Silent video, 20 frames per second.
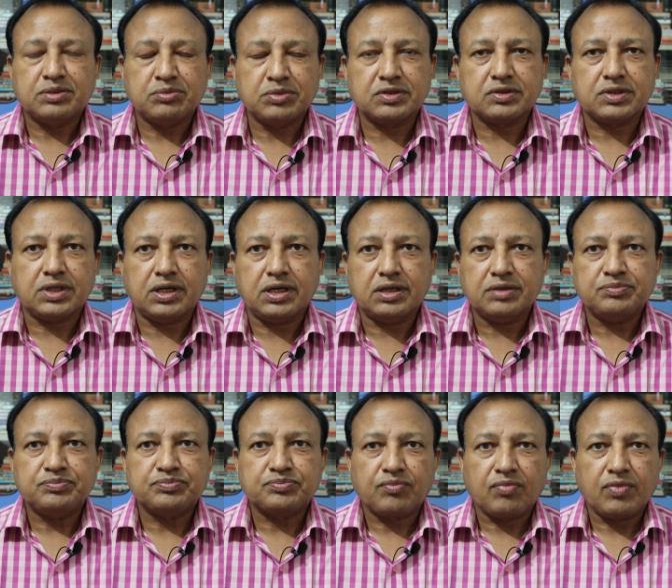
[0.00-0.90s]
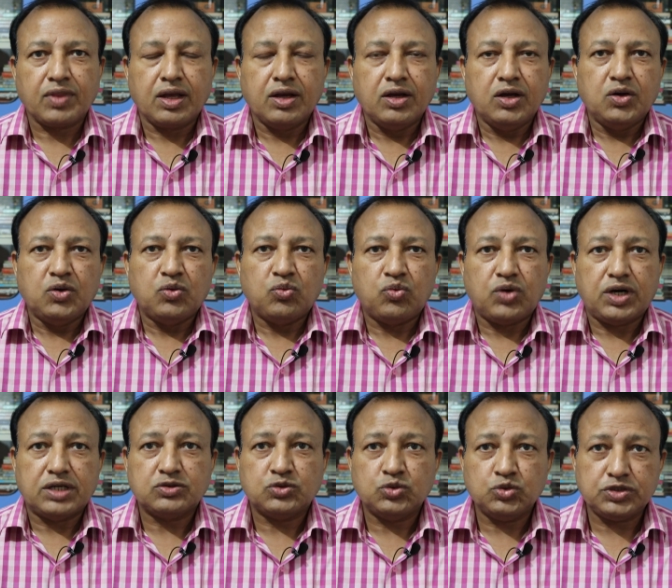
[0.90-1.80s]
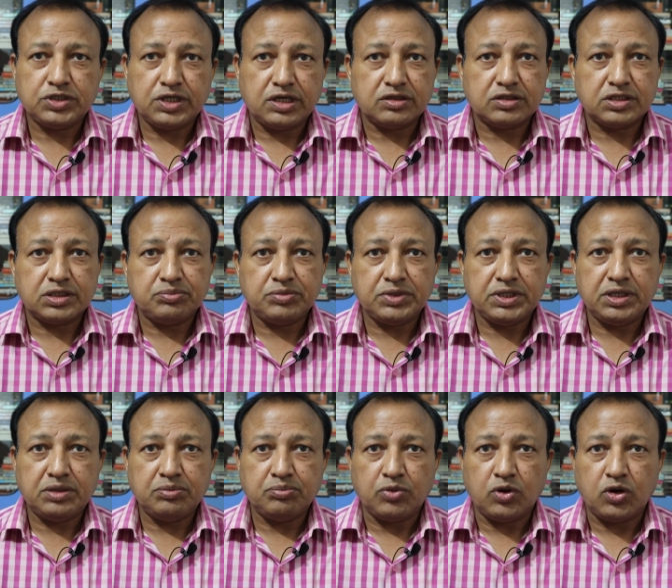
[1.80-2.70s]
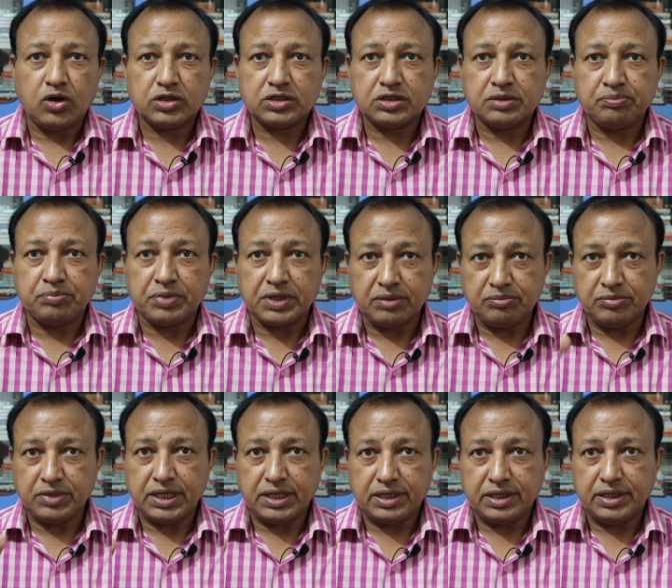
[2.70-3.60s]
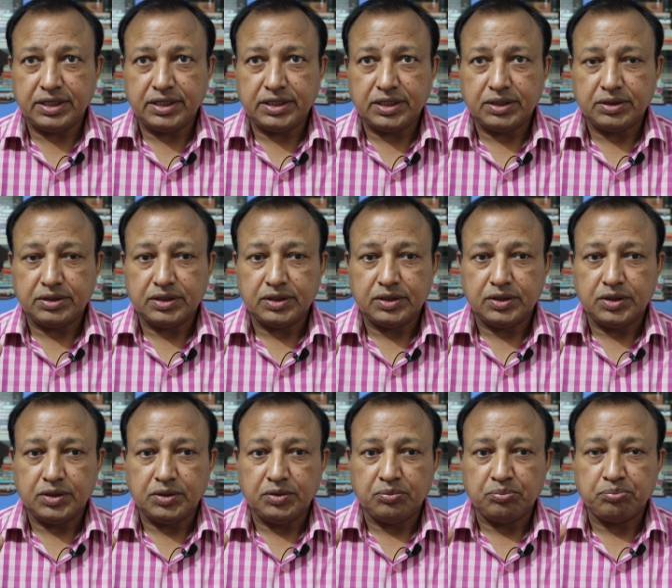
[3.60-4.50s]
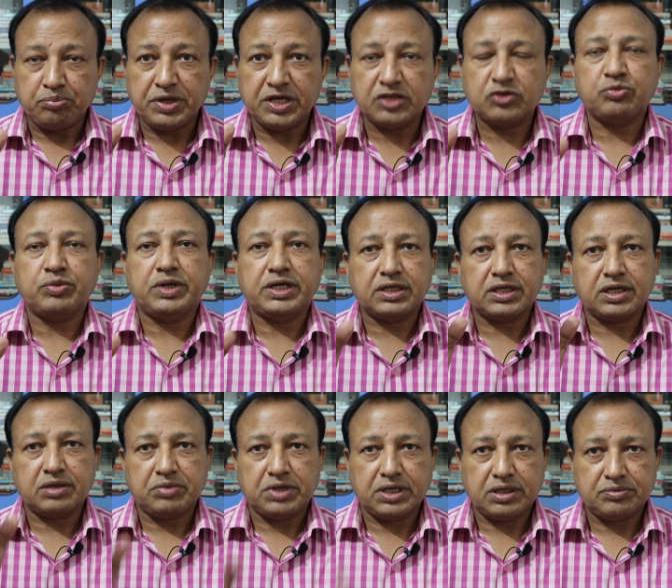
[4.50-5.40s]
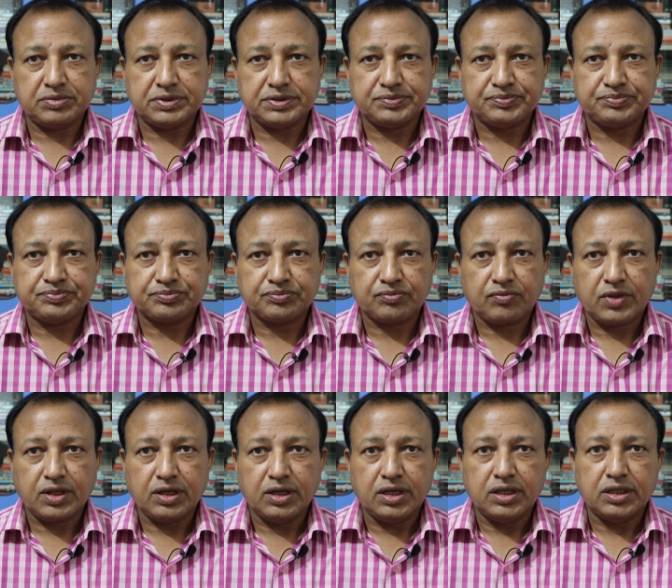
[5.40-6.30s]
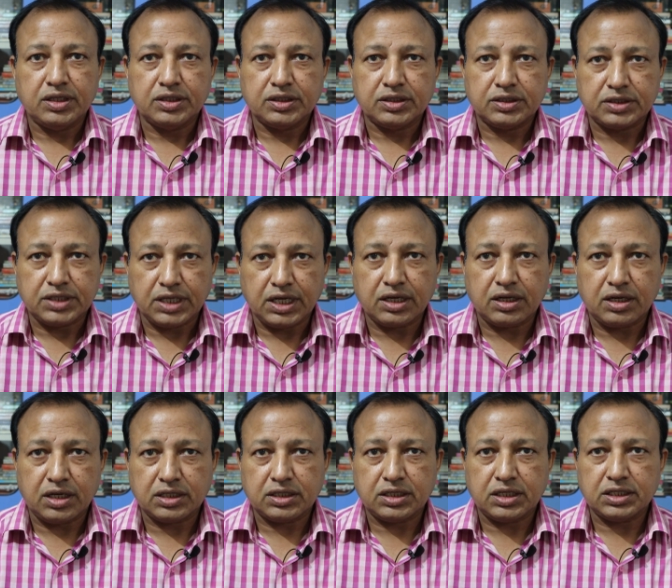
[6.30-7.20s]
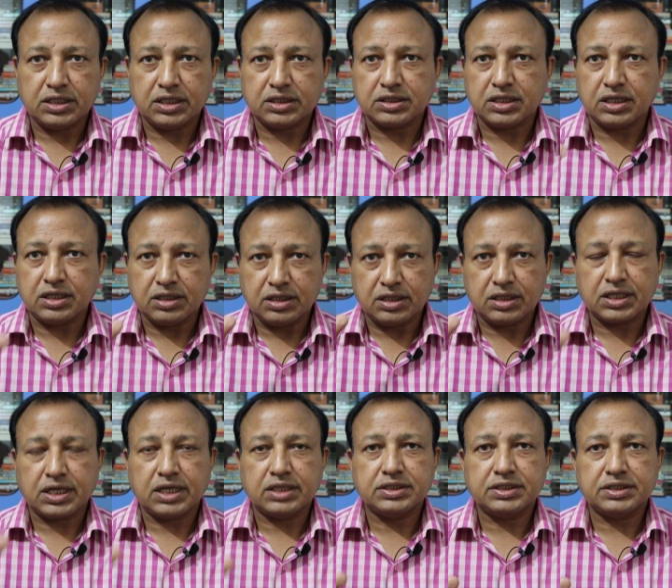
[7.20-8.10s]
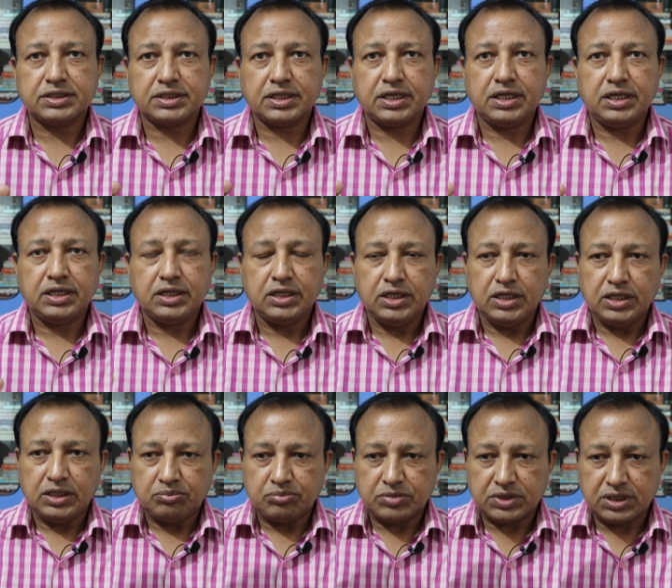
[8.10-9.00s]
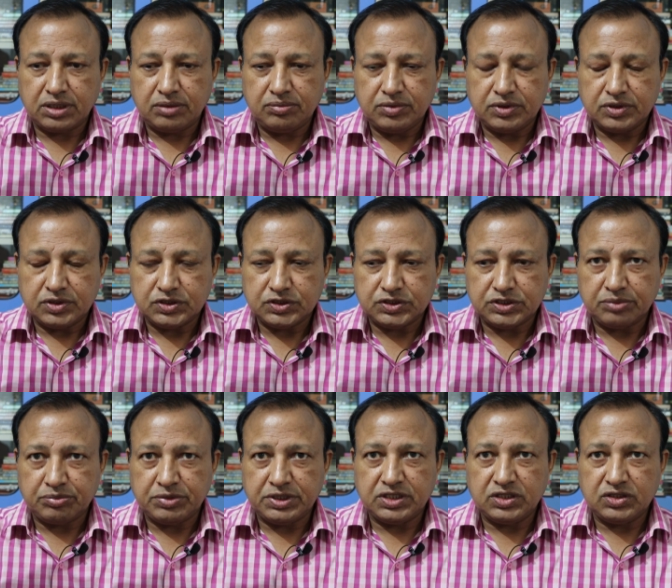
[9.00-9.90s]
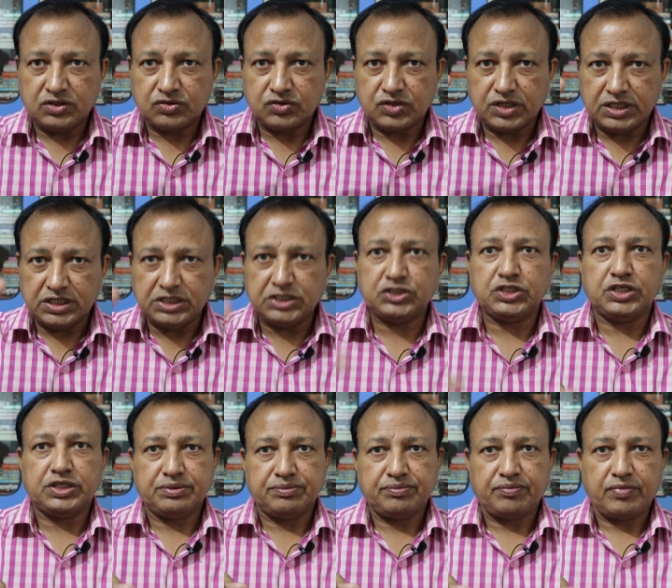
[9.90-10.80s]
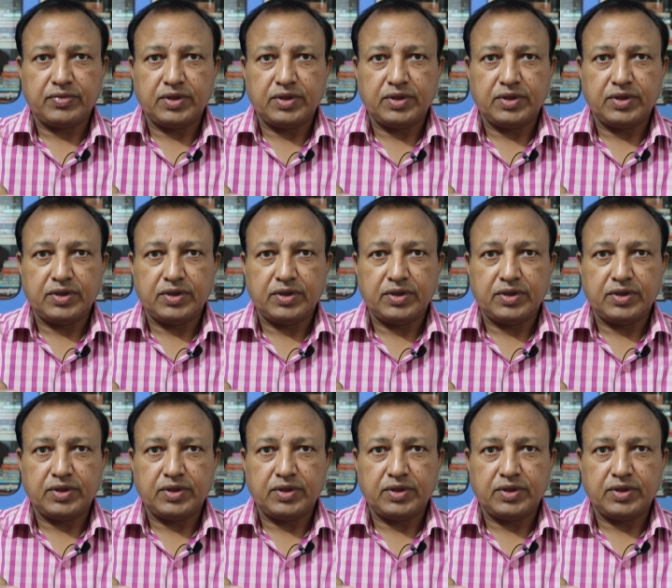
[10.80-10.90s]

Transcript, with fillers: नमस्कार वास्तुशास्त्र में बहुत भ्रम है बेसमेंट के बारे में तहखाना या तल घर कह देते हैं मतलब ज़मीन से नीचे